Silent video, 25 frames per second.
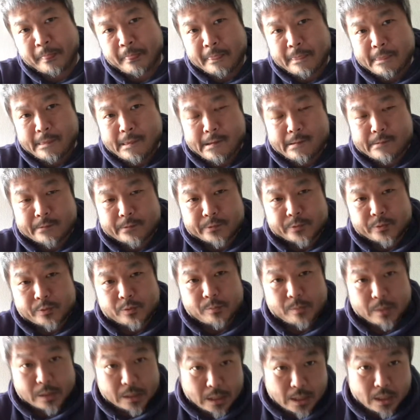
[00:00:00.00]
あの、
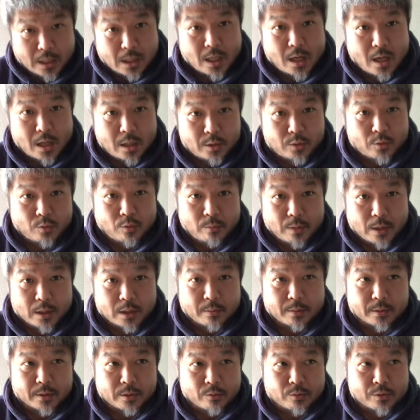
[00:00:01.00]
まあ、なかなかにその
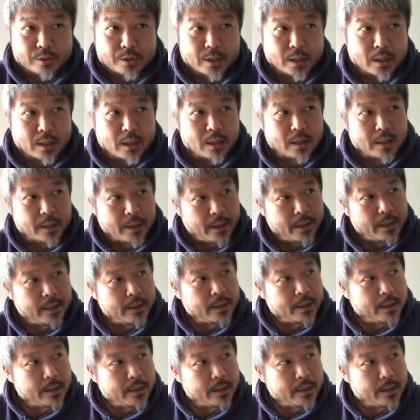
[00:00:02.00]
バタバタをしながらね、